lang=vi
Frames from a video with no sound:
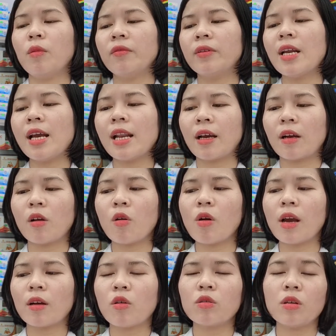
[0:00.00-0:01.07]
Bởi đây là cái
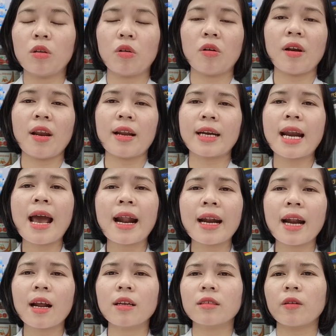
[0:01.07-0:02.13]
loại có thể nói là đa
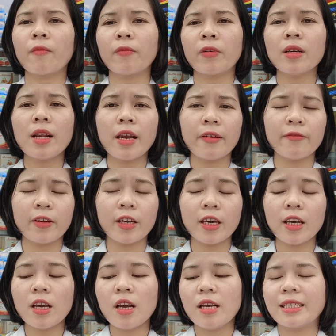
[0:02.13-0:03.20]
năng trong vấn đề về
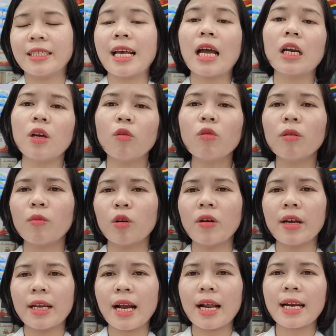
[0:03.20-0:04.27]
da liễu luôn mọi
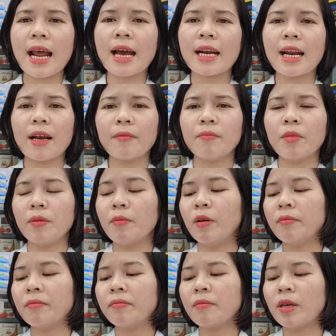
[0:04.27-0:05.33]
người nhá. Đa năng, bởi,
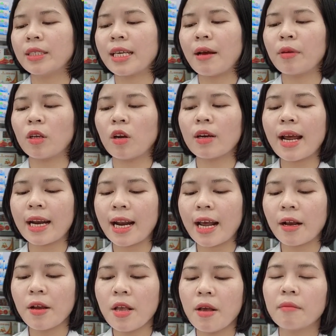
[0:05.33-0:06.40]
bởi sao mình nói đa năng?